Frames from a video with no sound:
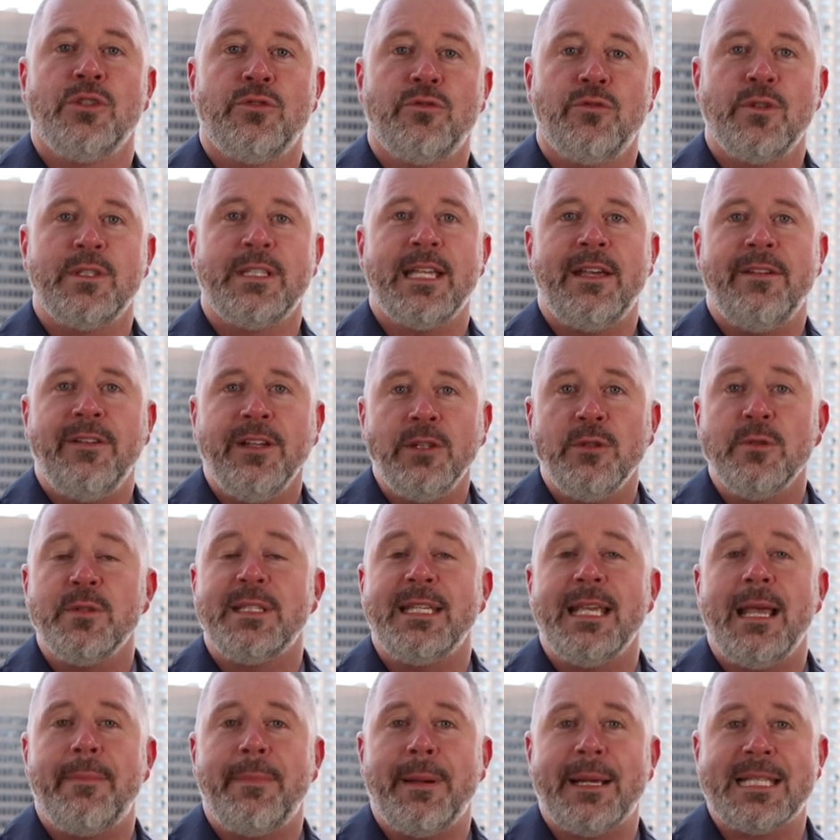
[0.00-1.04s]
Je vous invite
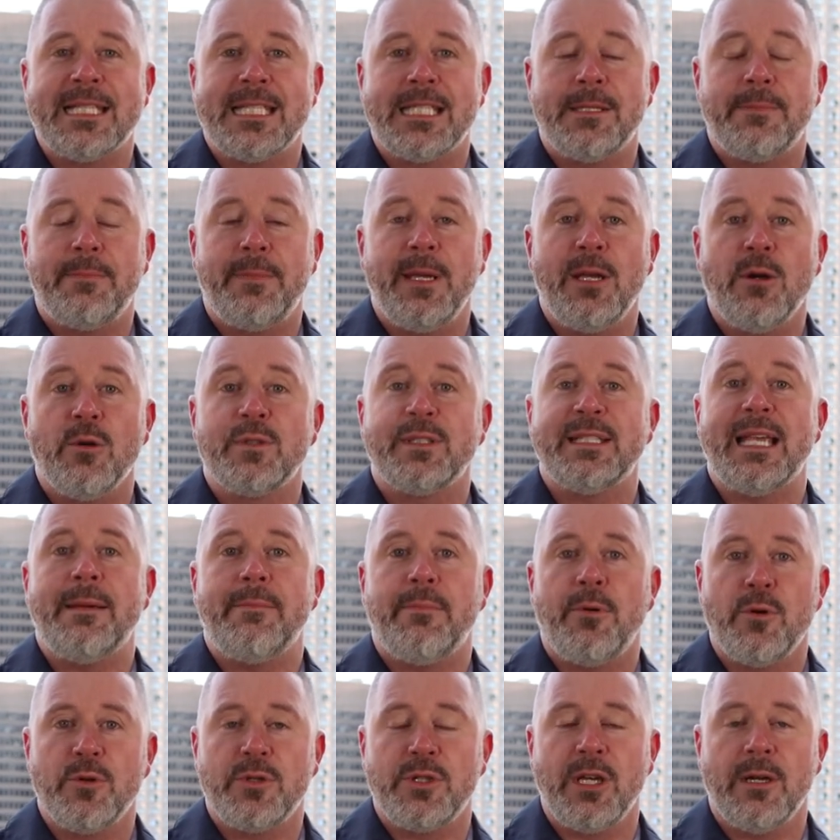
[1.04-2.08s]
aussi à participer au
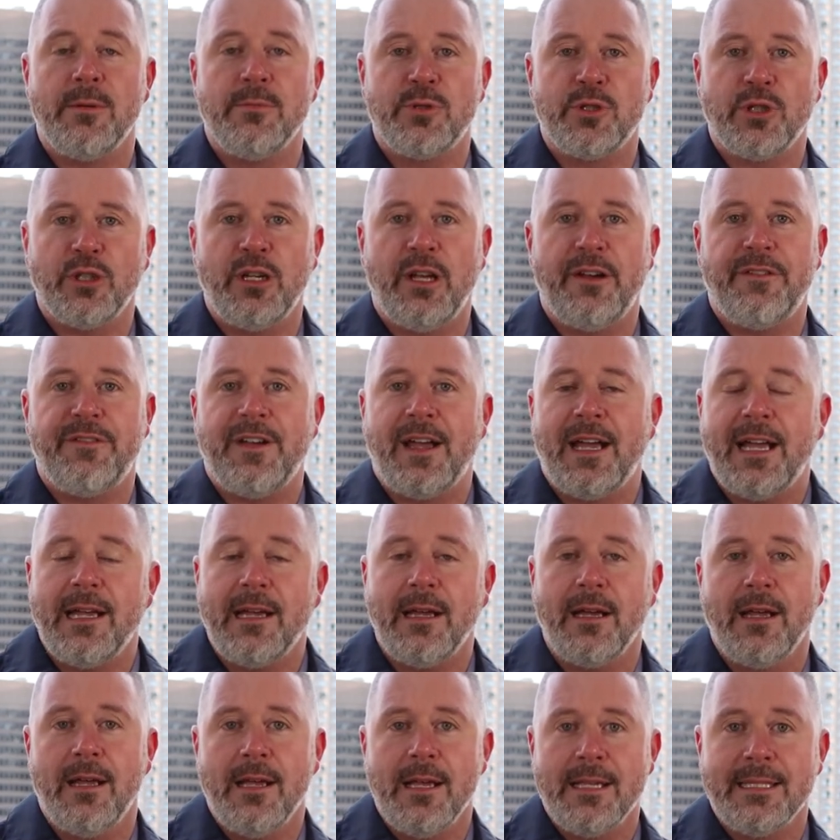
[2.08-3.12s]
symposium sur le
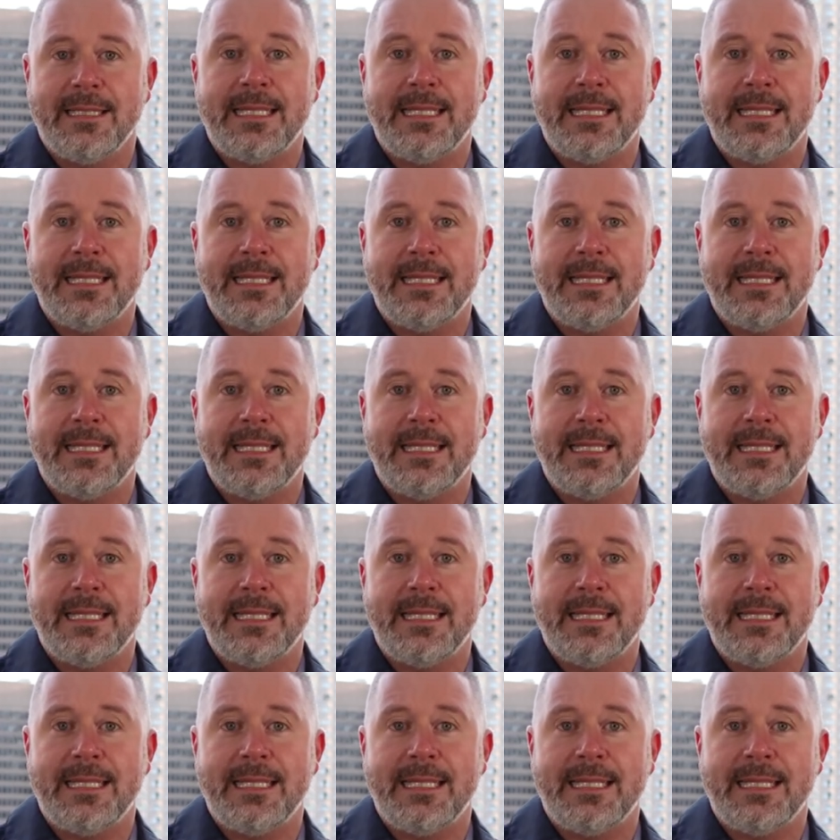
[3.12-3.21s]
fer,